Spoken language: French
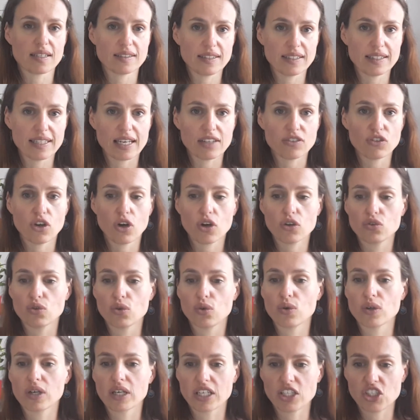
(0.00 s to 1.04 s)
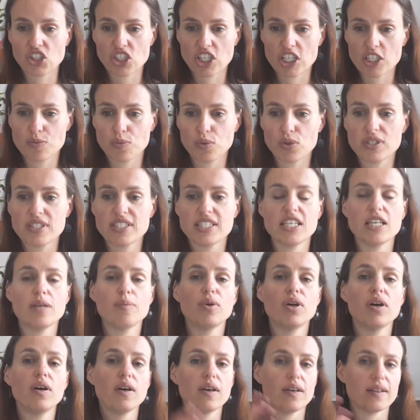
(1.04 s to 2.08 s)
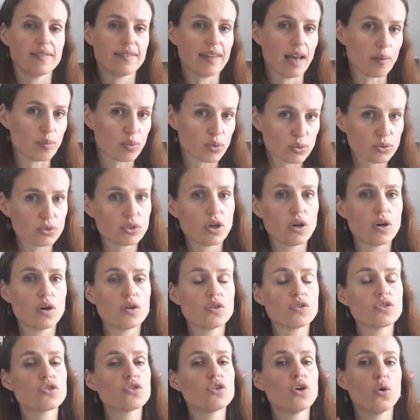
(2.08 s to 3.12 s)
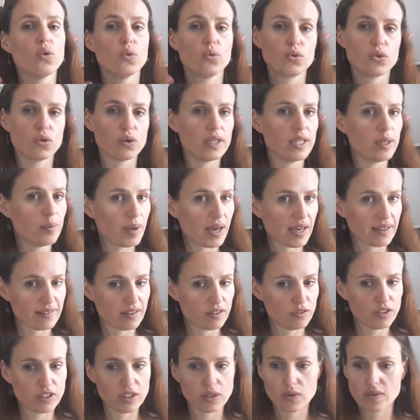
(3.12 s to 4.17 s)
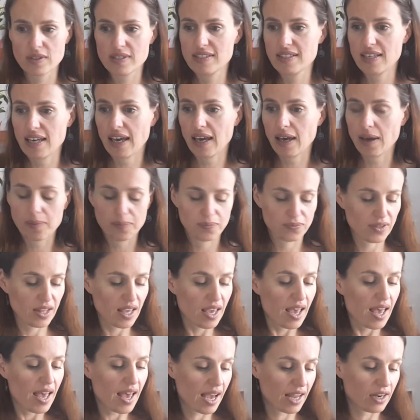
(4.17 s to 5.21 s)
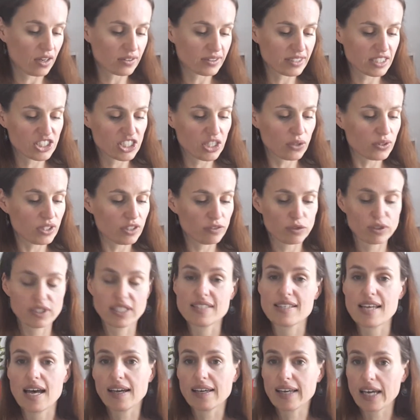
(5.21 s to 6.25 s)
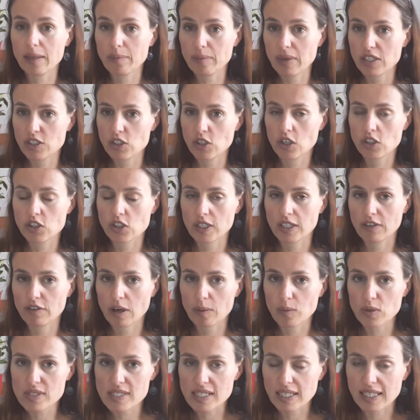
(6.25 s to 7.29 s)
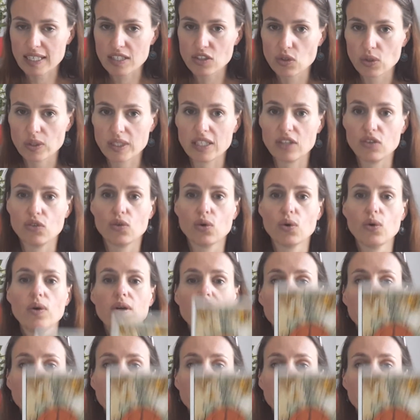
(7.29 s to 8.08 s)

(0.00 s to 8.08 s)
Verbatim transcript: indicateurs de richesse possible, d'abondance ou de liberté financière. Alors déjà au niveau des arcanes majeures, j'en ai vraiment sélectionné deux.